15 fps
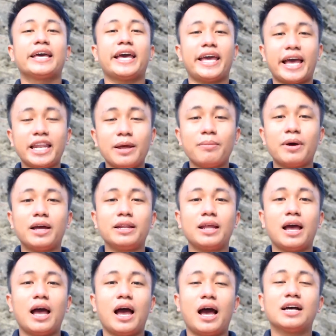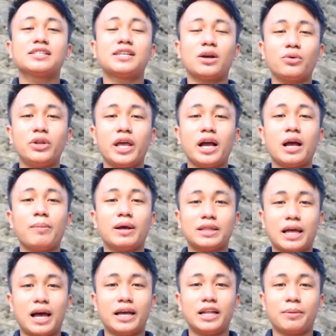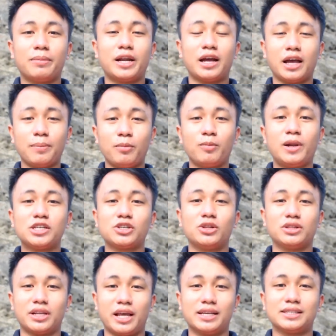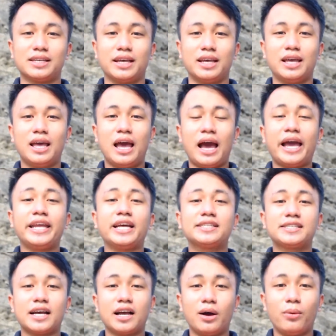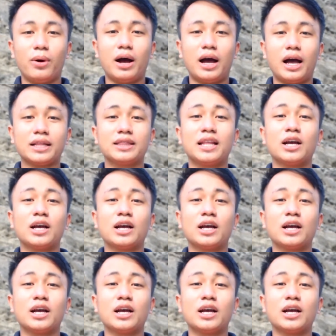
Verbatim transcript: Kaya naman, ang sangguniang kabataan ng Barangay Poblasyon 13 ay nagsagawa at